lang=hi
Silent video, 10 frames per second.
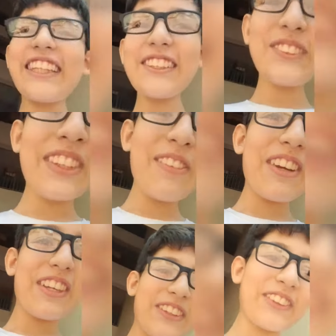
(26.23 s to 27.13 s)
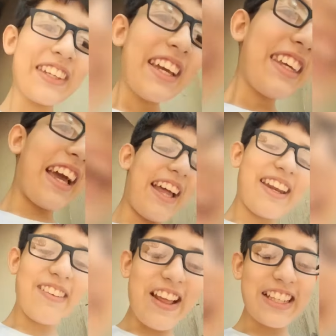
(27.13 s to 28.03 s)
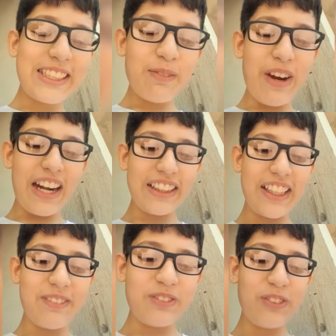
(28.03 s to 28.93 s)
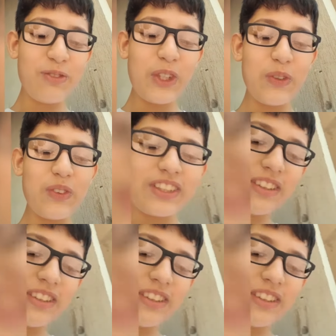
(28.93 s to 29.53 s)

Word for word: थी दूसरी वीडियो तो ये पहले से फाड़ दिया बैलून